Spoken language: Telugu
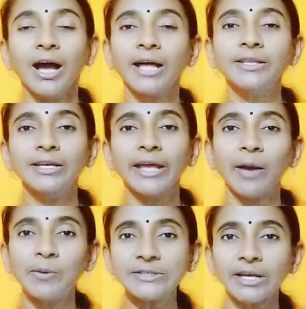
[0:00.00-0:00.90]
అది
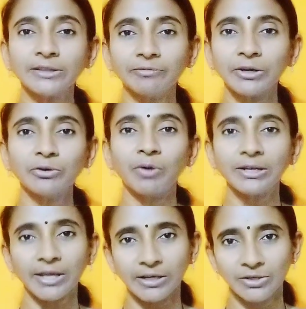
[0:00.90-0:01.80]
యాభై శాతం వరకు
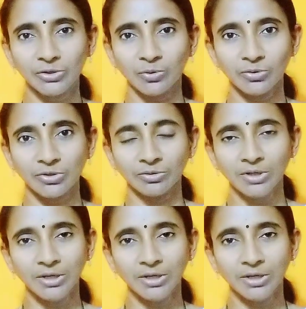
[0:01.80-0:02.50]
వాళ్ళు తగ్గించుకోవచ్చు